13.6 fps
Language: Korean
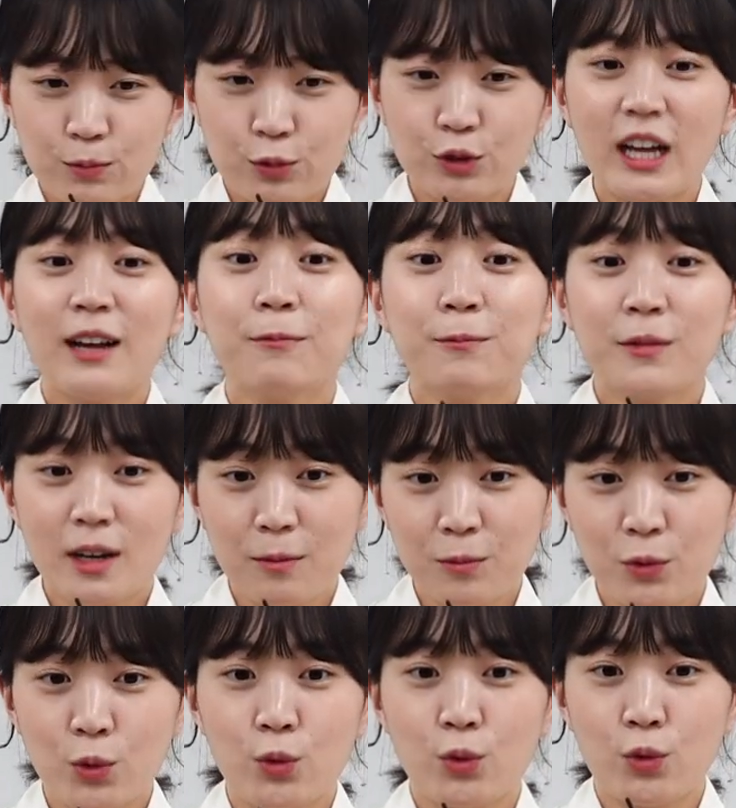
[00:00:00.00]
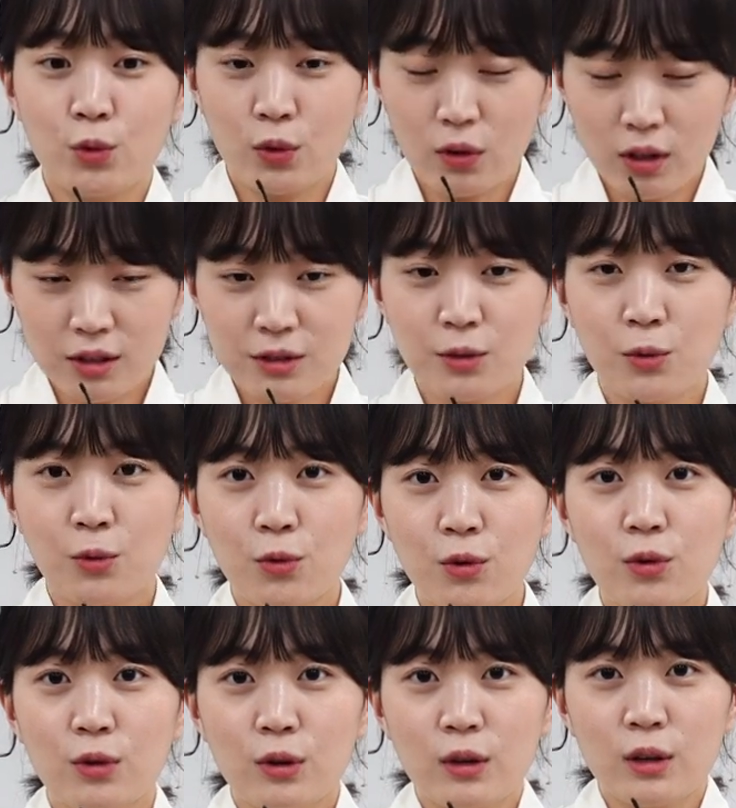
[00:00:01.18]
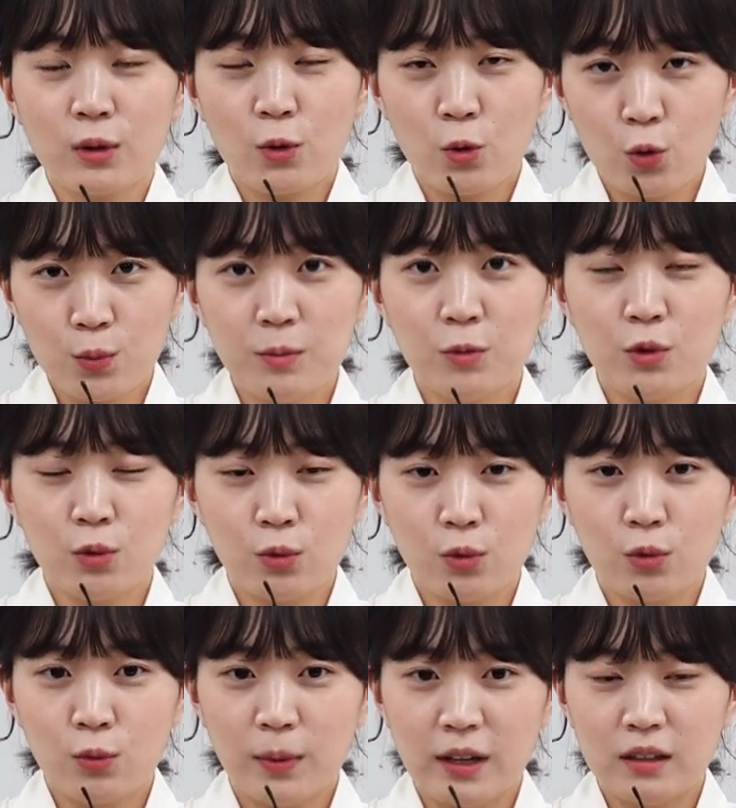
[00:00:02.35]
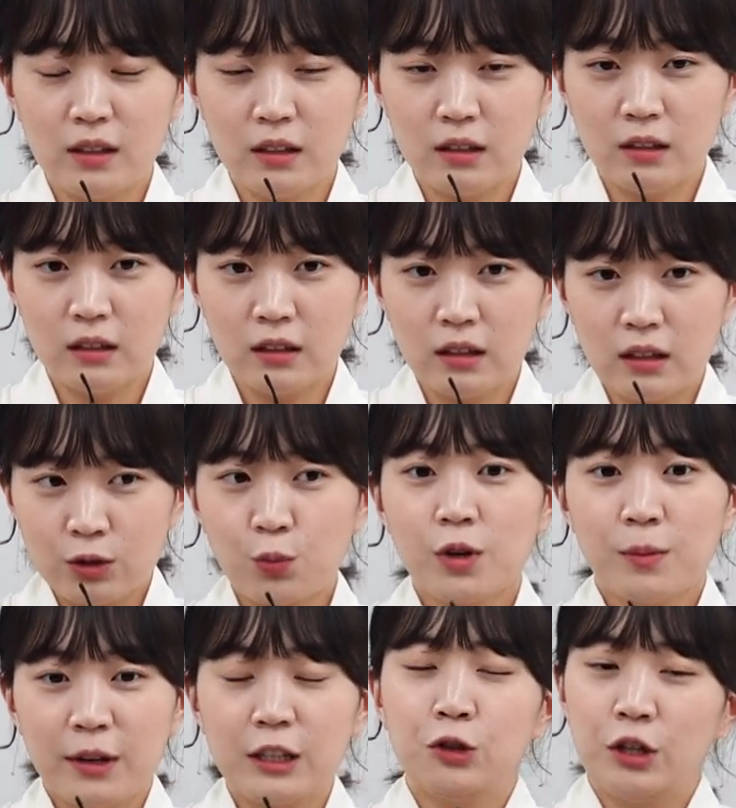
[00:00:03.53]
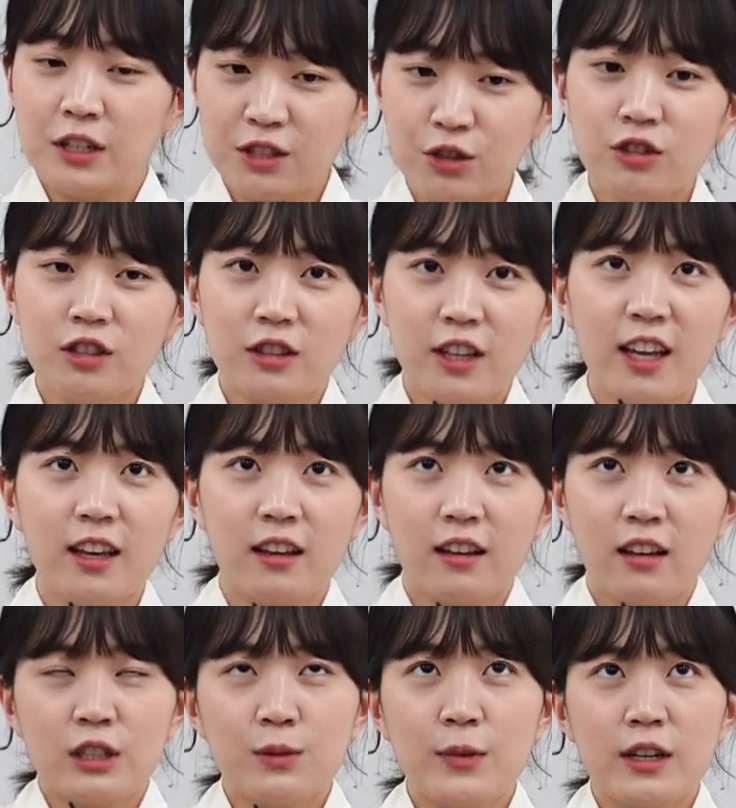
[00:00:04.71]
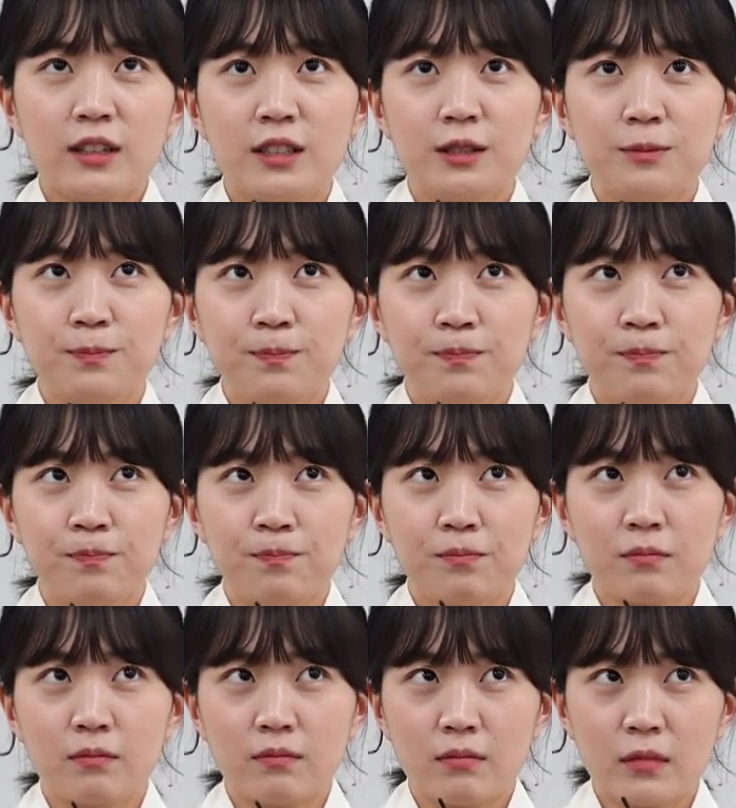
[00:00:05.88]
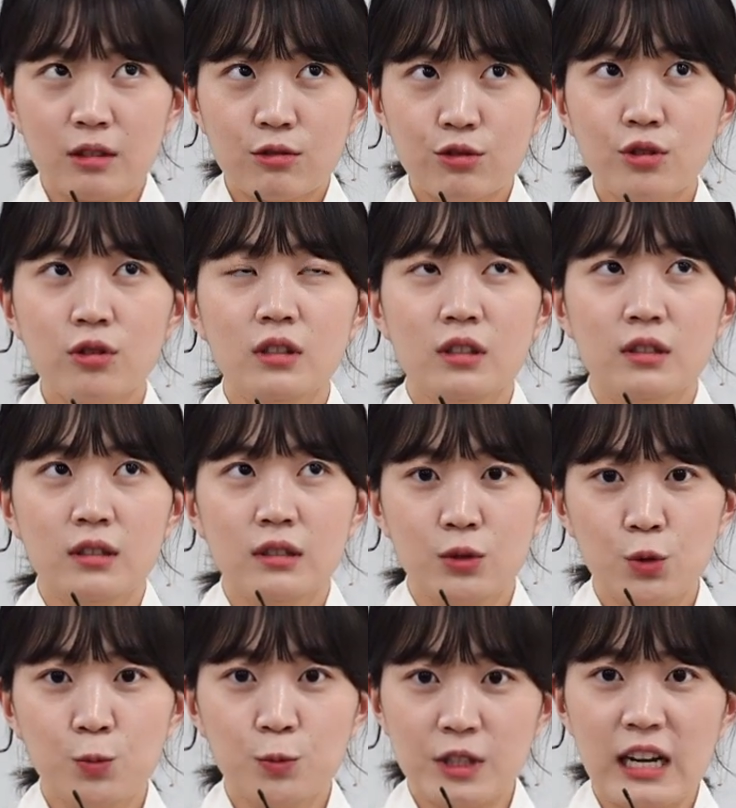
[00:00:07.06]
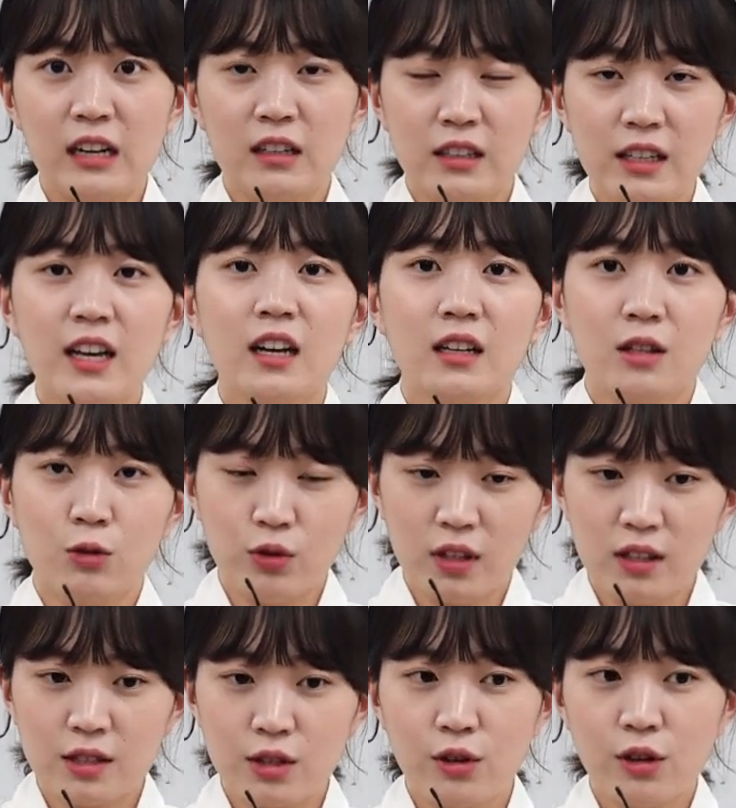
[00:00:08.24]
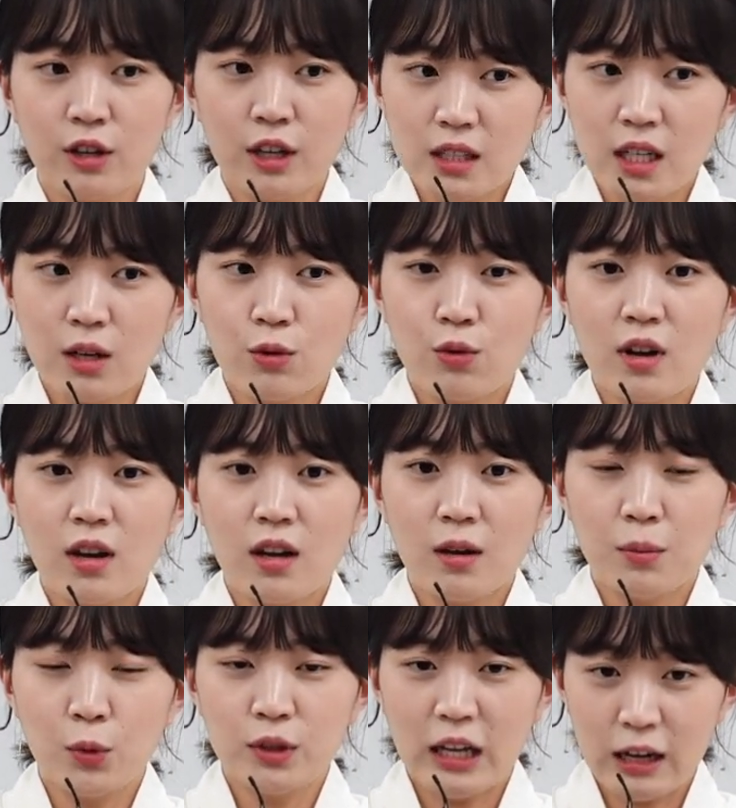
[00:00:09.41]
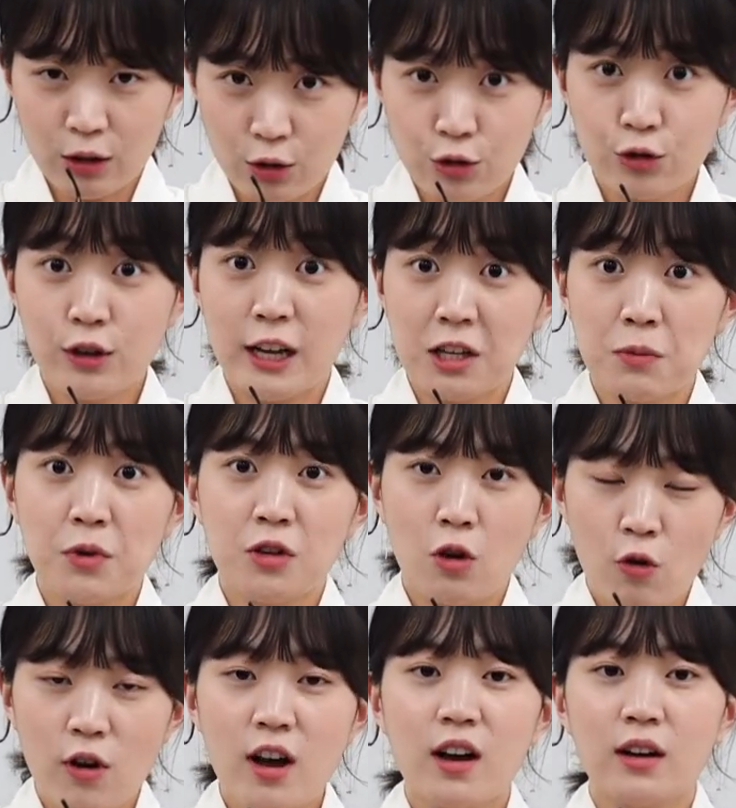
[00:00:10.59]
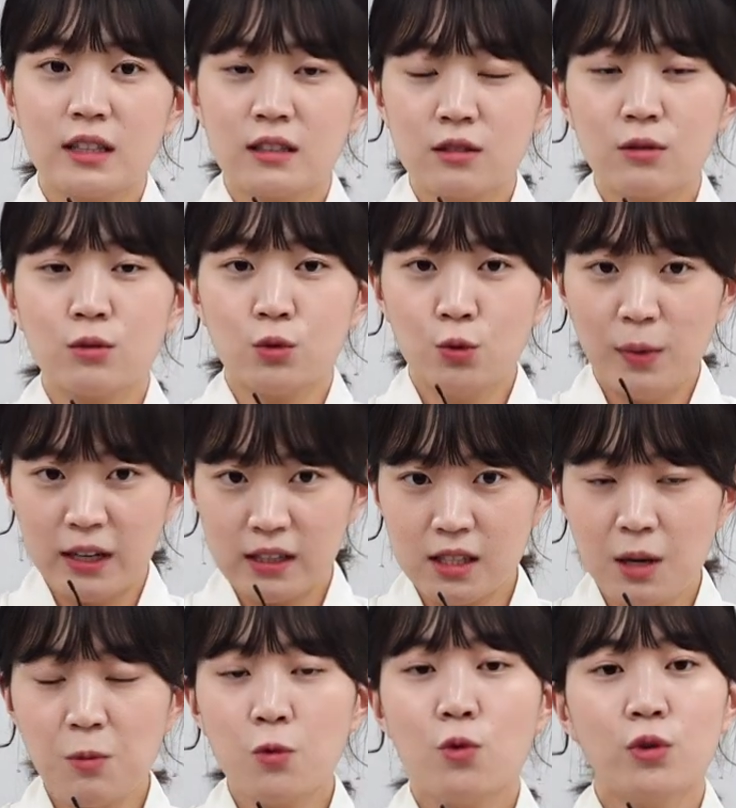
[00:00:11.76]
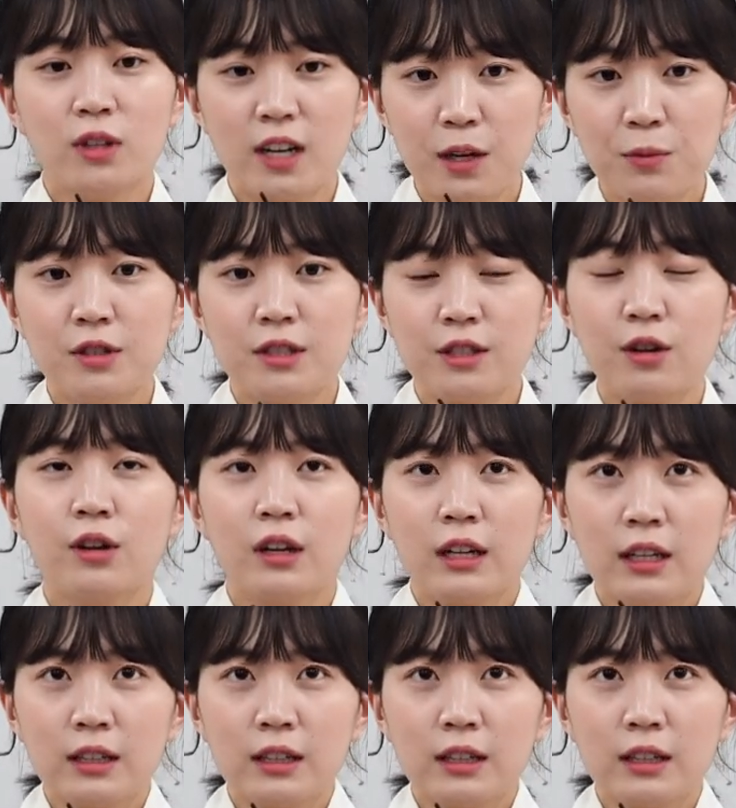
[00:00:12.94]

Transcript: 부담감도 컸었고, 고민도 많이 정말 많이 됐었는데 그만큼 수연이를 좀 잘 이해하기 위해서 책과 뭐 다큐 아니면 영화 같은 것도 많이 참고를 하면서